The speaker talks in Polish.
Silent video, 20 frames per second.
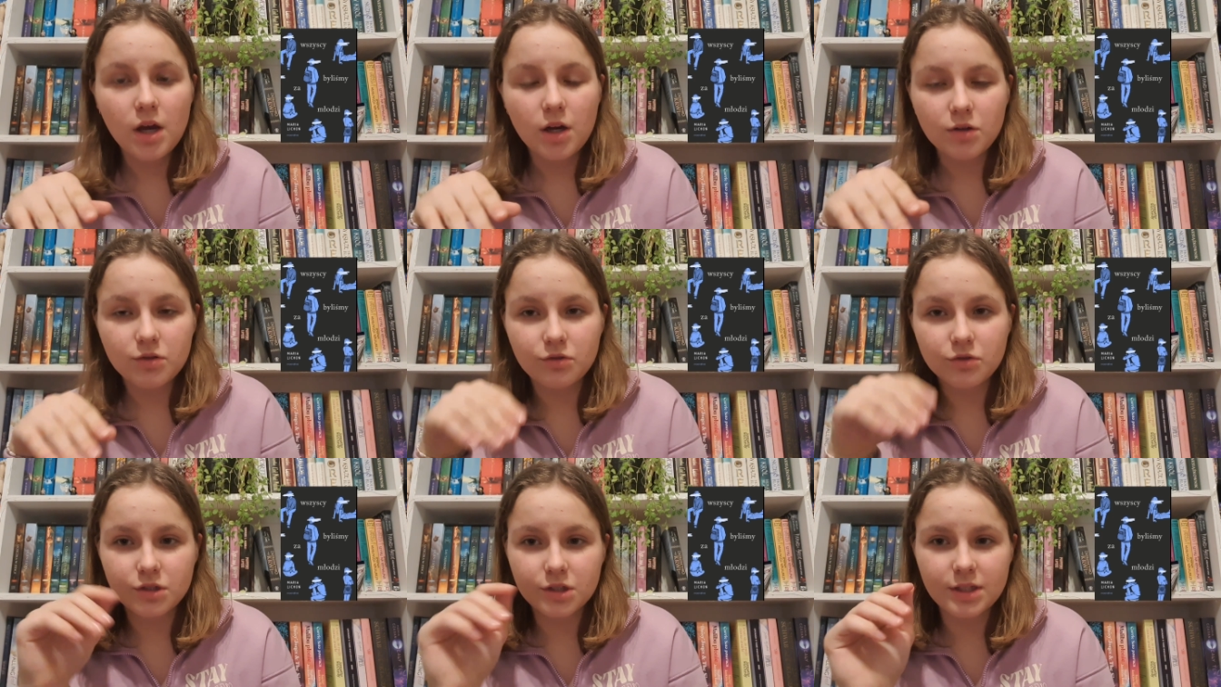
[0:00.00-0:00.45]

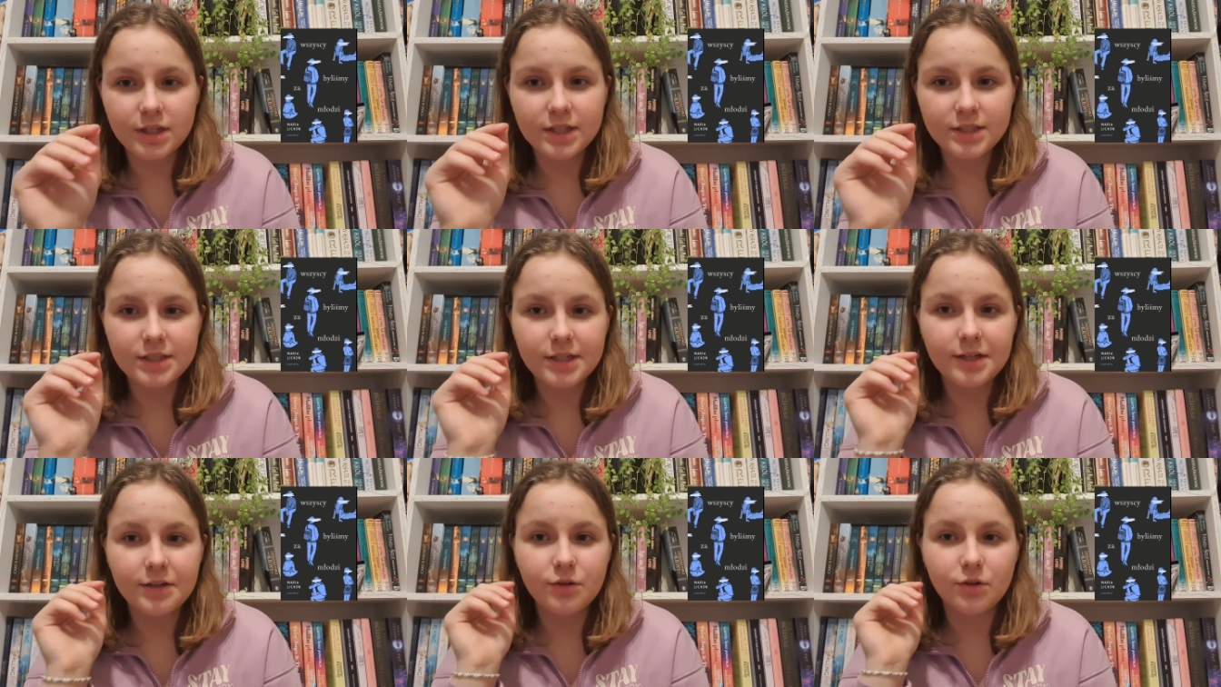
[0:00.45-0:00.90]
którzy nie
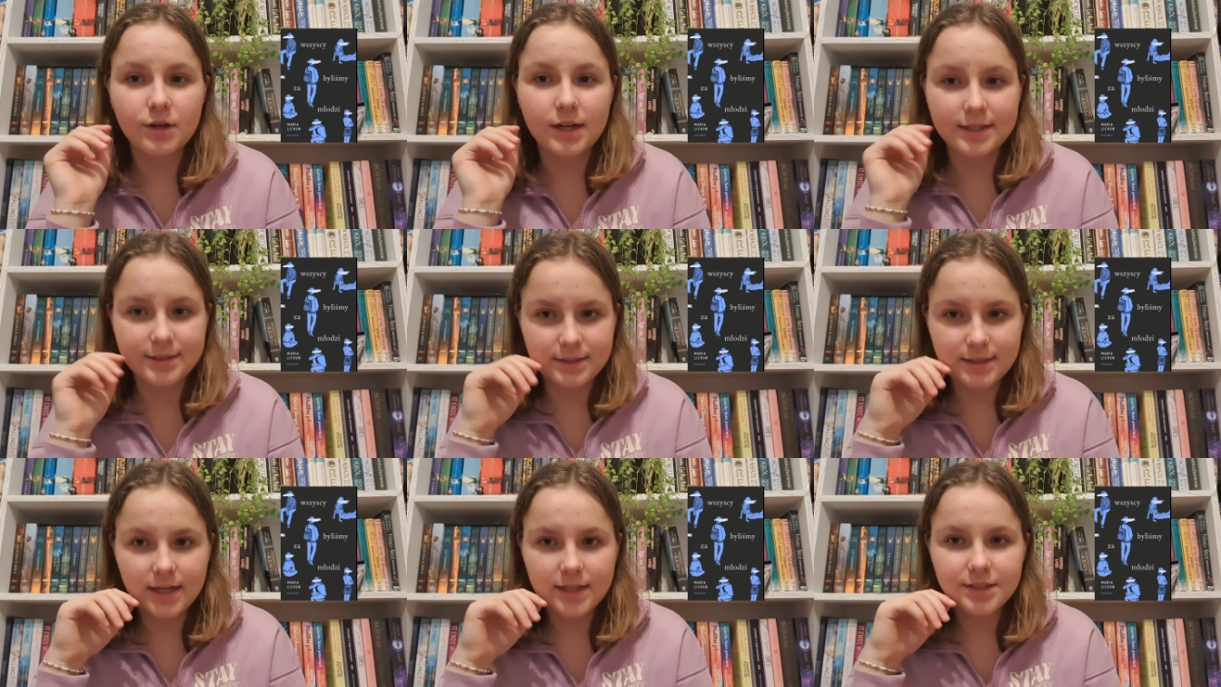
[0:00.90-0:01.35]
chcieli
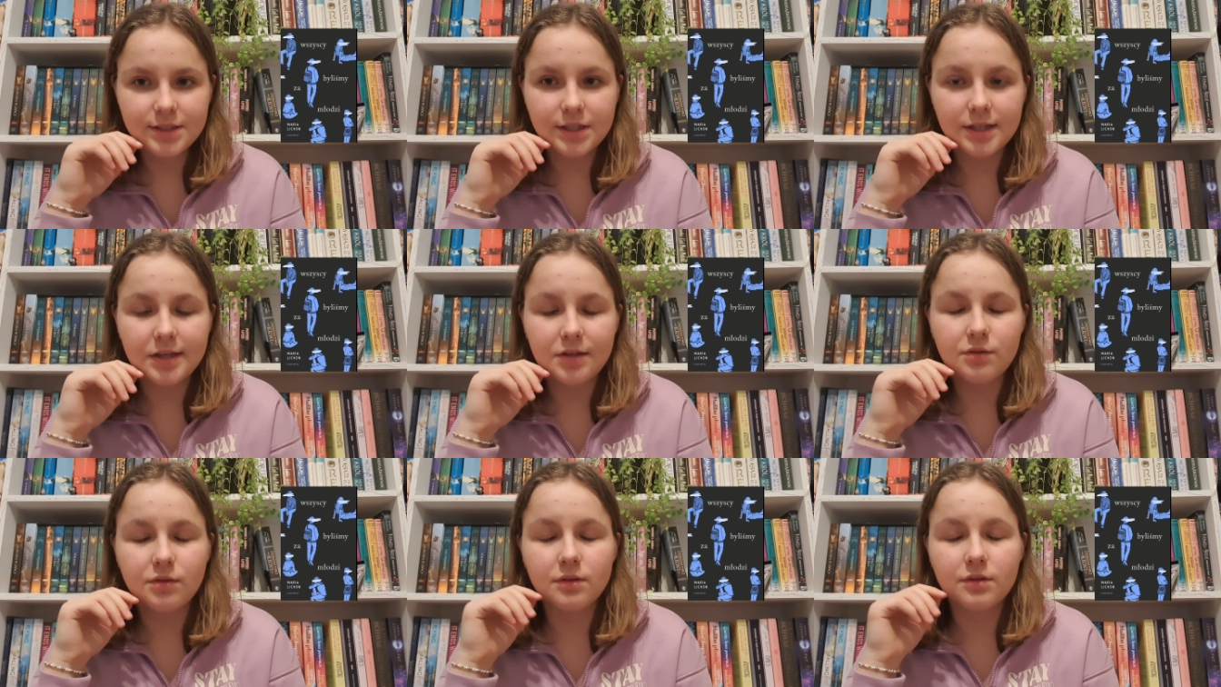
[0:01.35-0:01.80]
dorastać
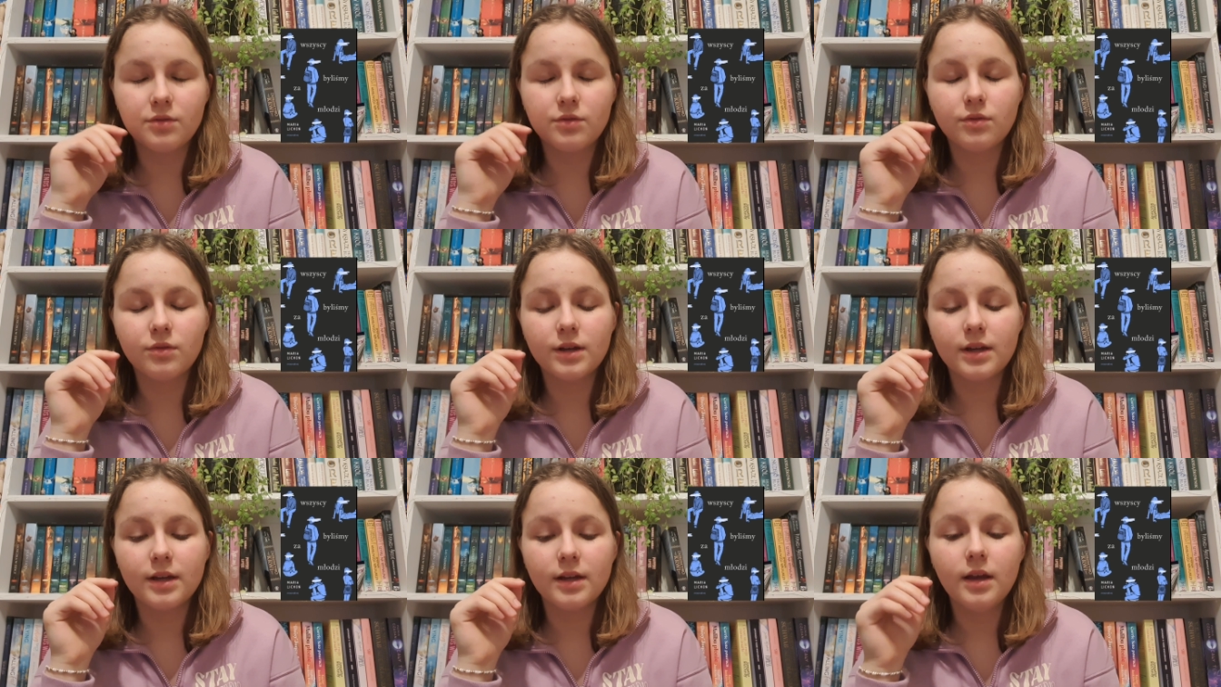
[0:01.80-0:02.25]
i
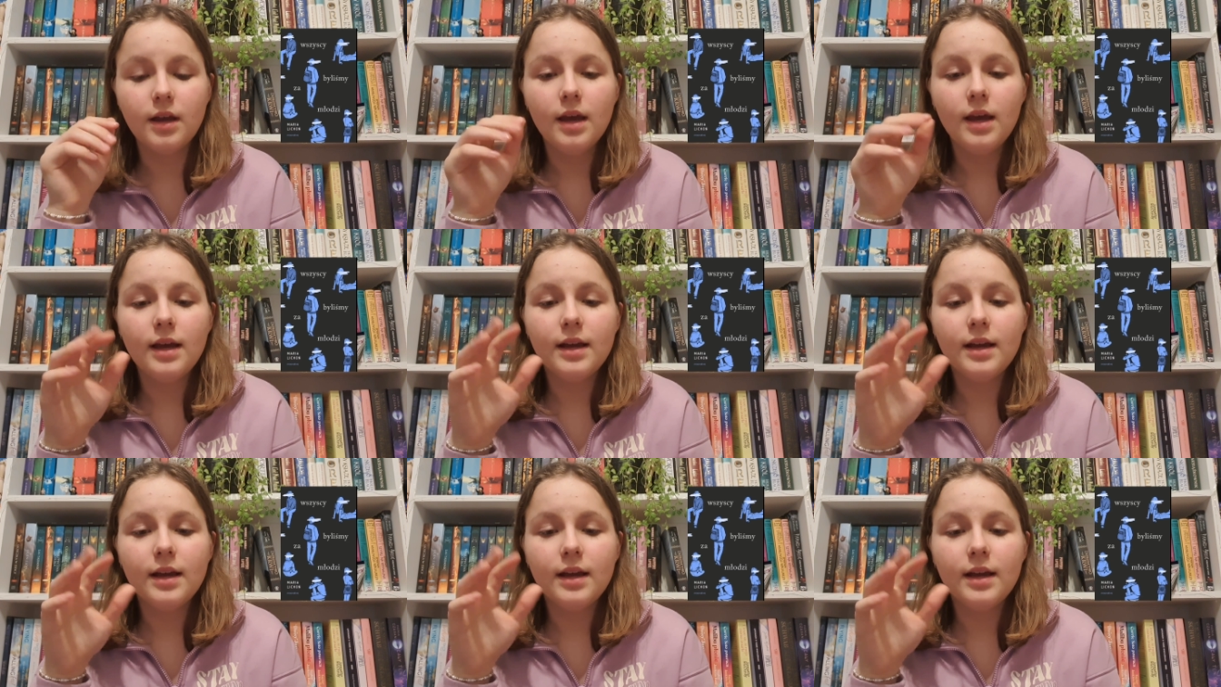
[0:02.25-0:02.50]
który